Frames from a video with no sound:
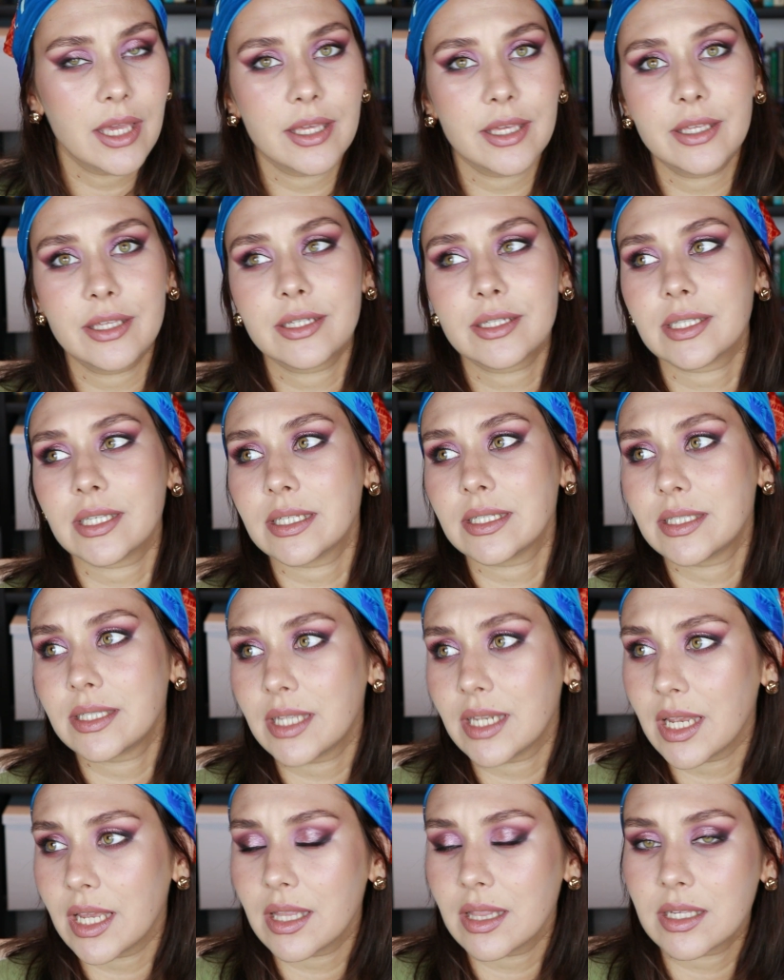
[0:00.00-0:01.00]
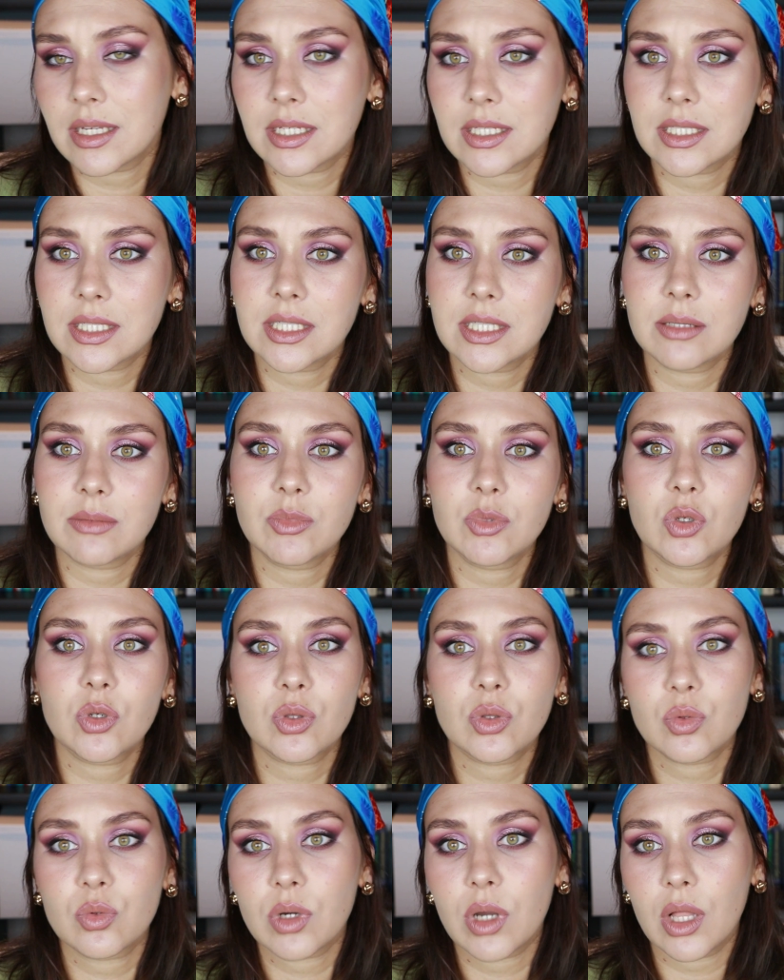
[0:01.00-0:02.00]
и не со стрелкой, и
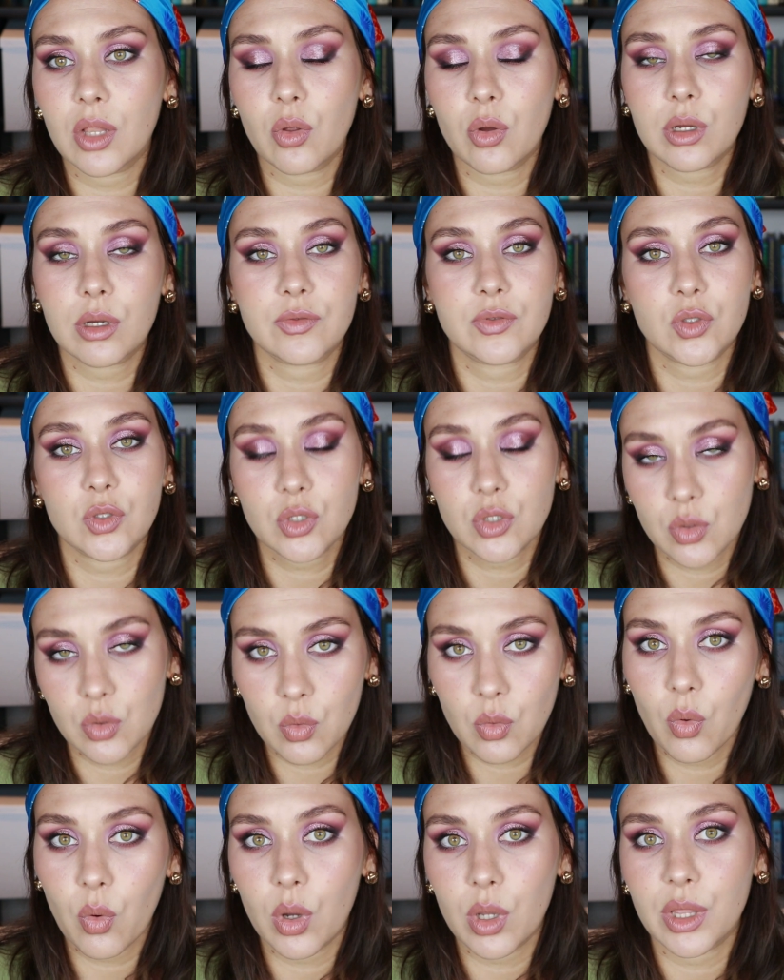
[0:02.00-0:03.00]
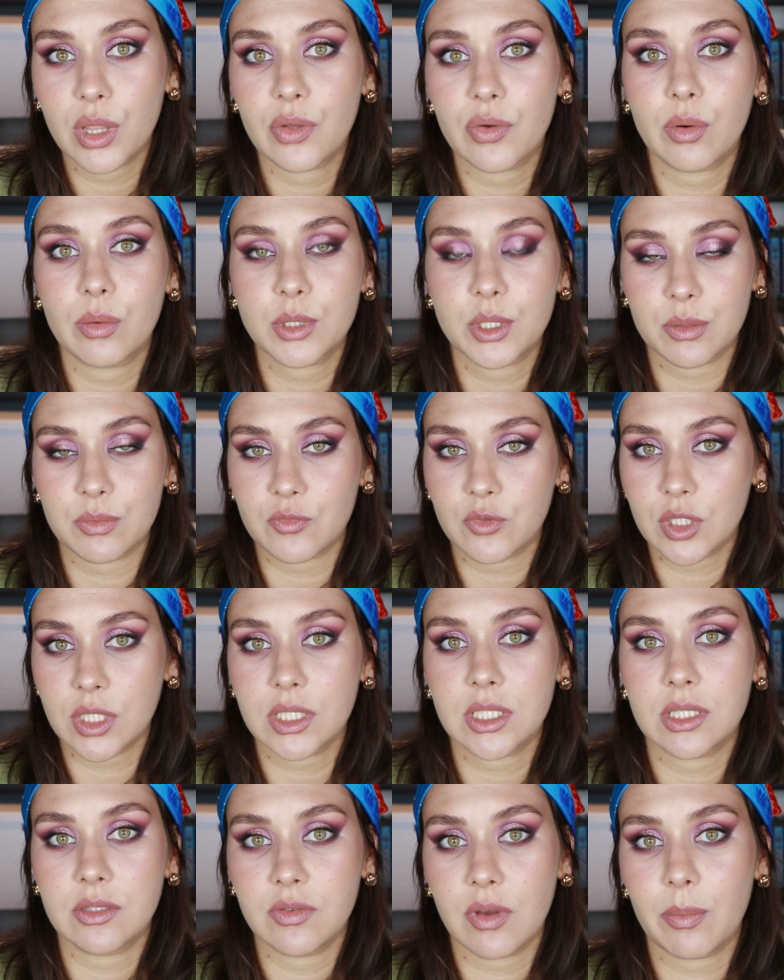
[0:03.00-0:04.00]
затемненный уголок, и все что угодно. В общем, вот
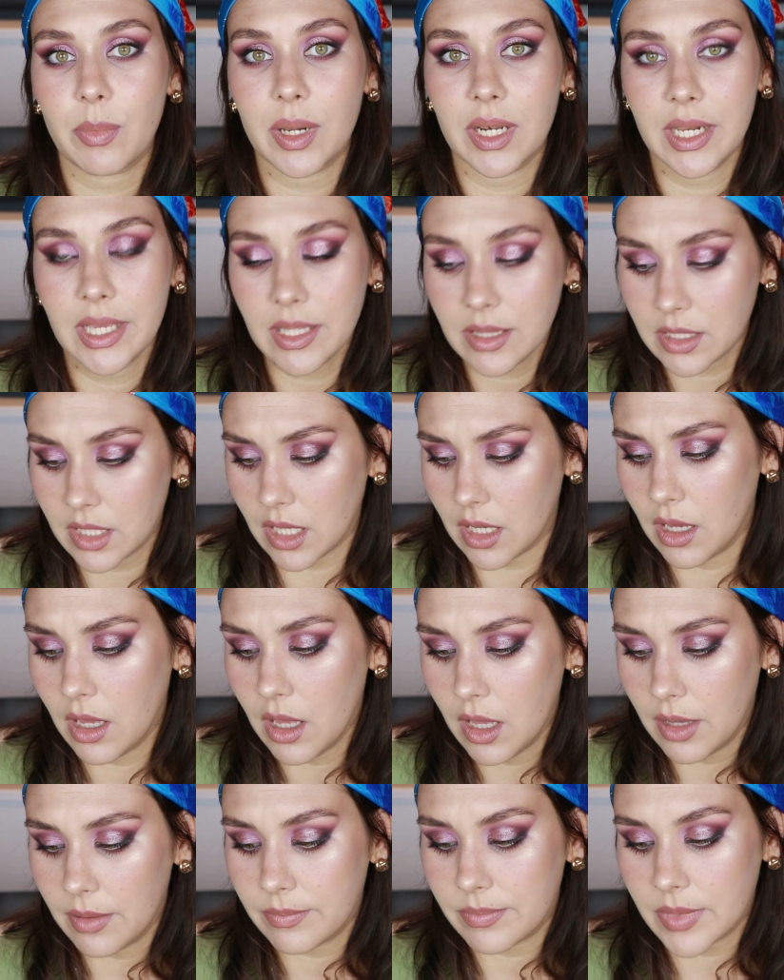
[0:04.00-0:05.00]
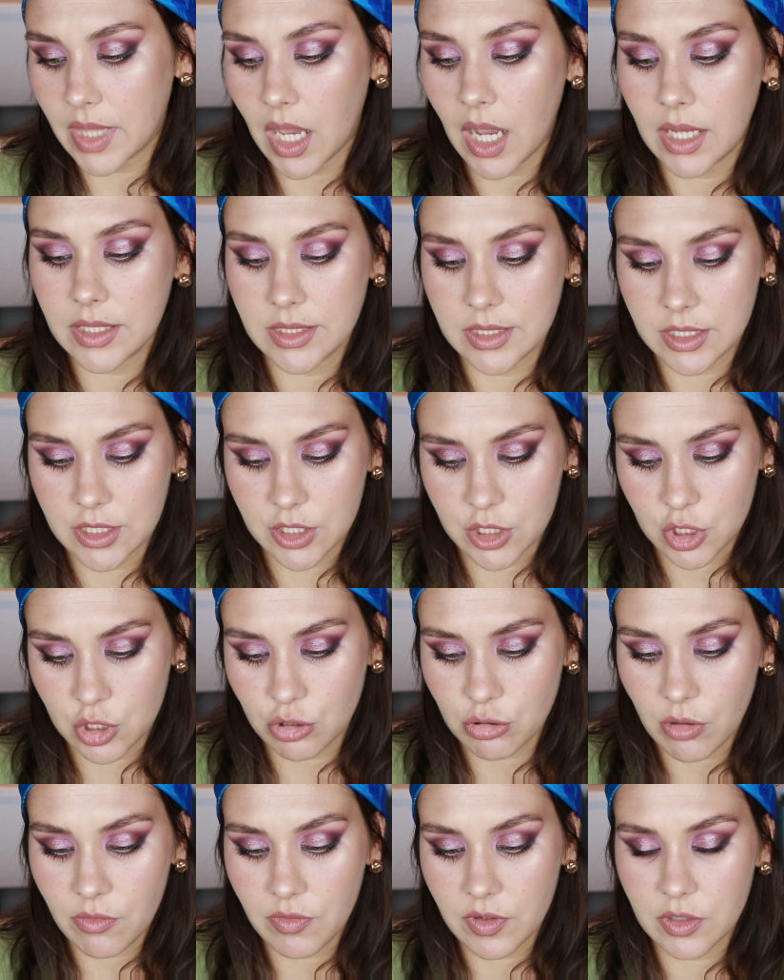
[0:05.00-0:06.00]
эти две палетки, да, они не
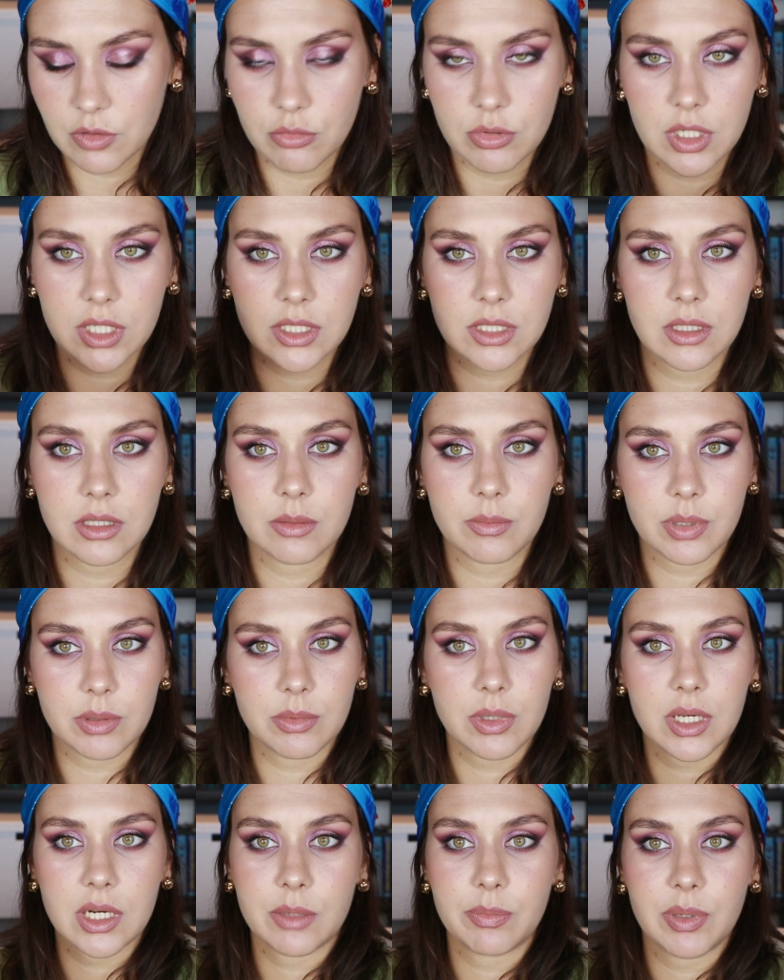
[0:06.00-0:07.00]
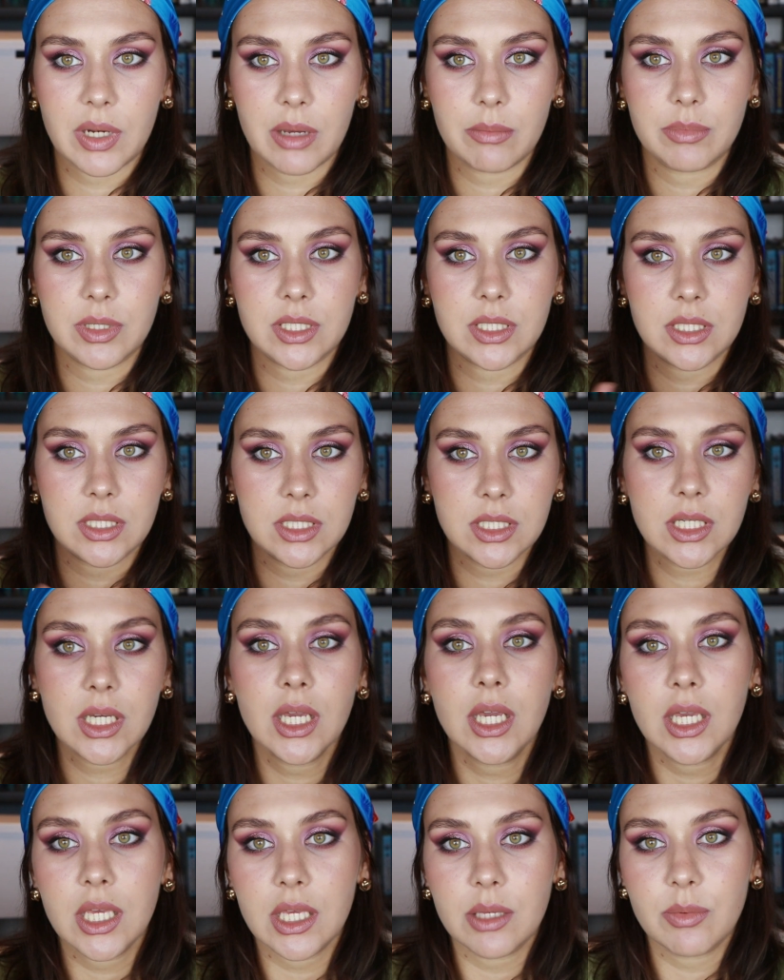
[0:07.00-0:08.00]
дешевые, но если, например, их приобрести,
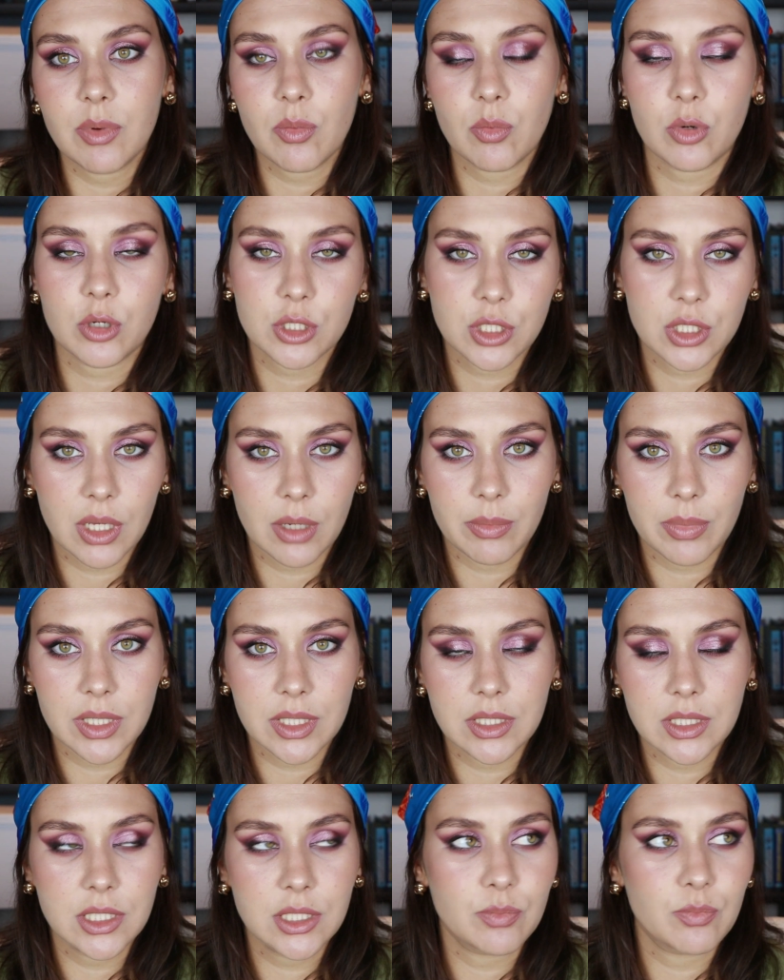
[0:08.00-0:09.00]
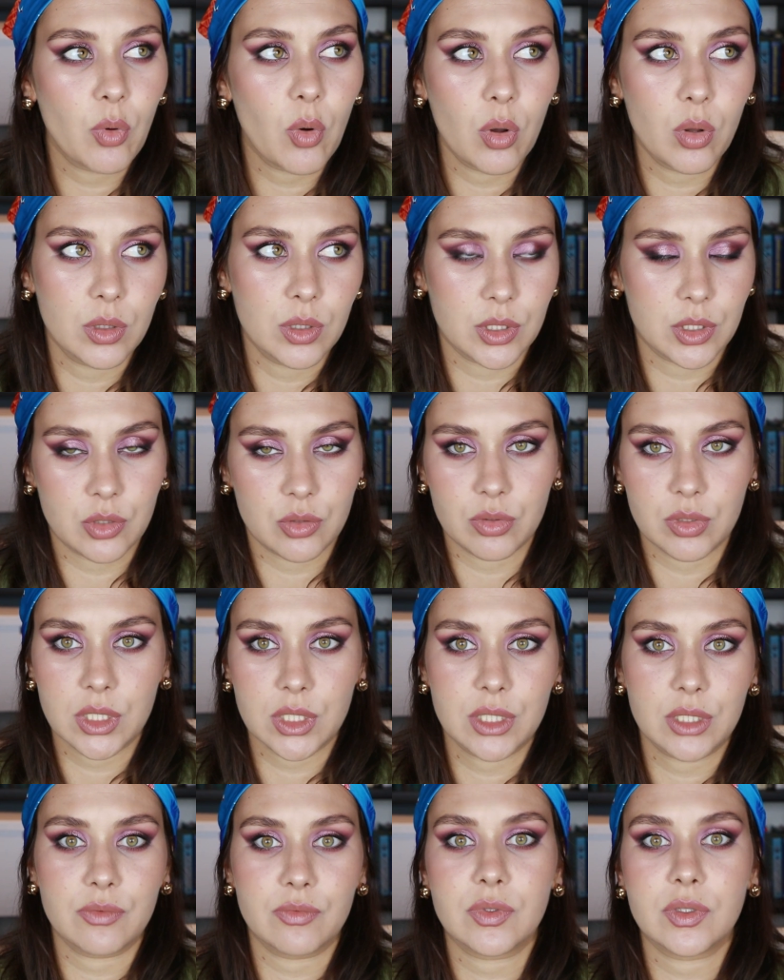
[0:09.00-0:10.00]
ими можно обойтись полностью.
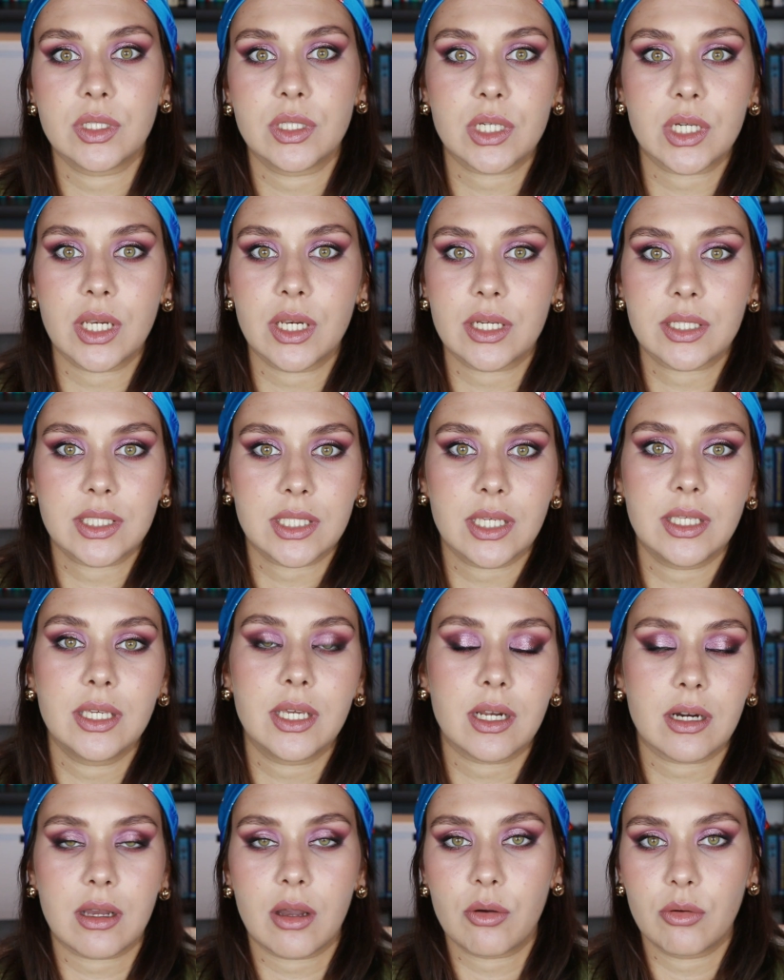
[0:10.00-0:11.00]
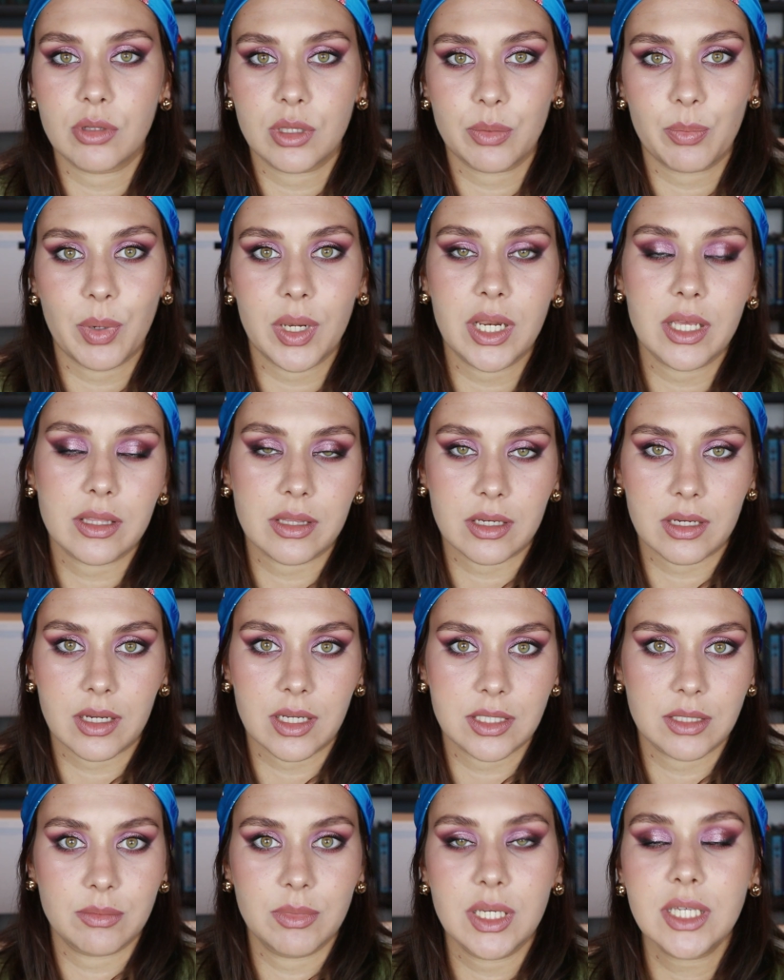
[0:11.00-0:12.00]
Если вы не коллекционер какой-то палеток
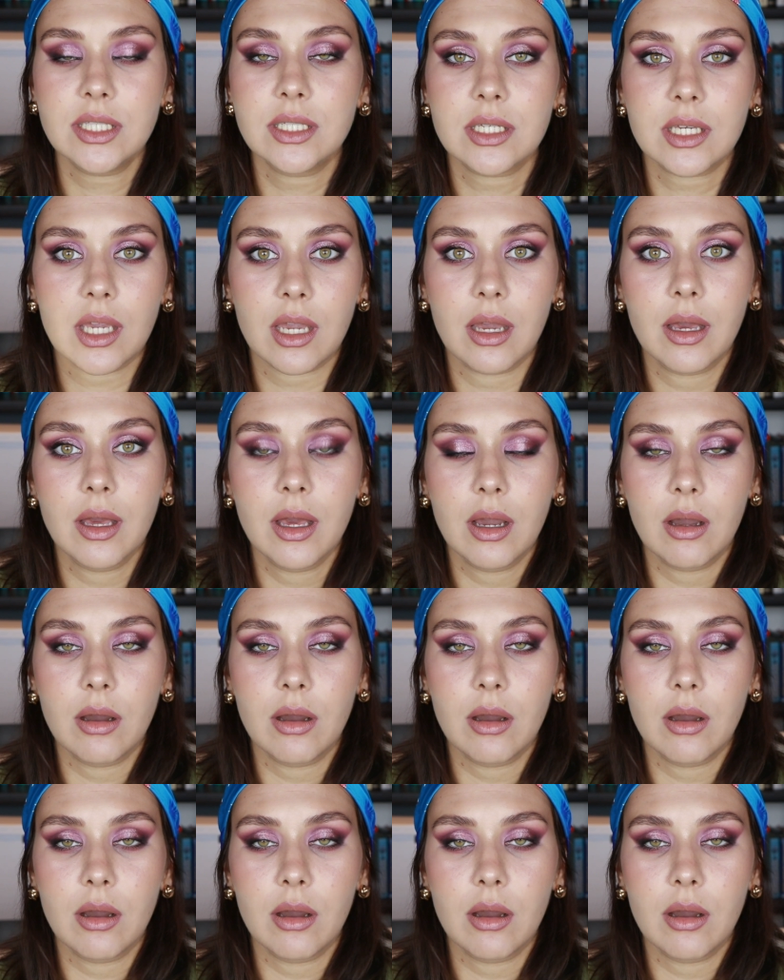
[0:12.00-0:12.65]
косметики,